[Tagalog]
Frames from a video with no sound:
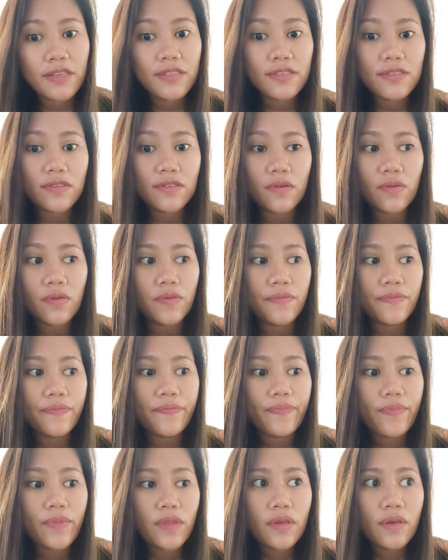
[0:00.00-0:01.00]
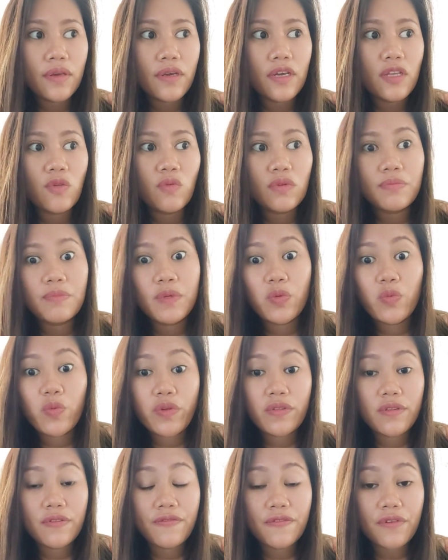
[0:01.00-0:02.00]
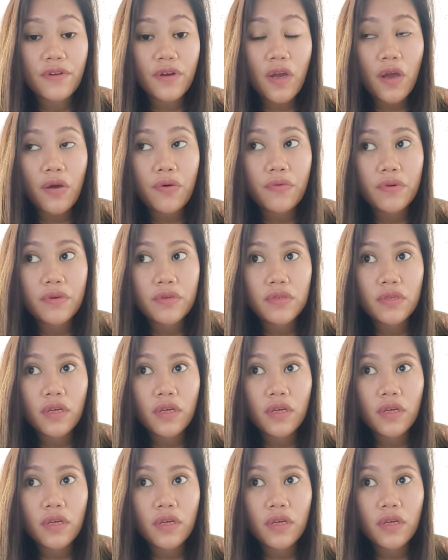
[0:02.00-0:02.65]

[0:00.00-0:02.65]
so it will be 24 hours.